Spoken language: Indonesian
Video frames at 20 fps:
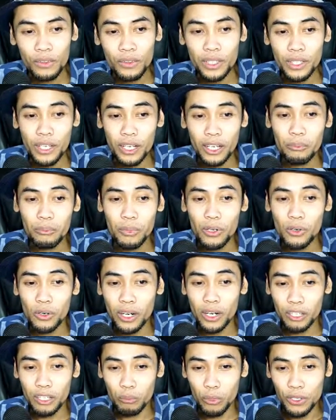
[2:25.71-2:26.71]
Tiga,
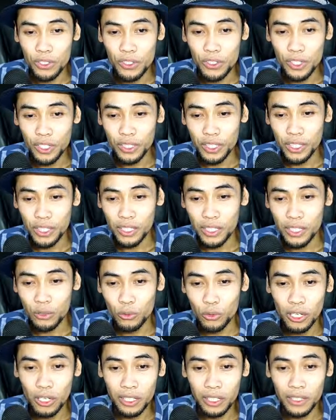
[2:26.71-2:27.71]
mengurangi bounce rate ini
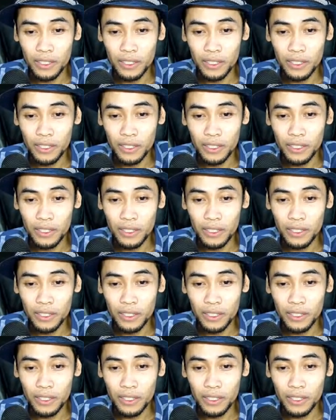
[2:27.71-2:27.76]
kita udah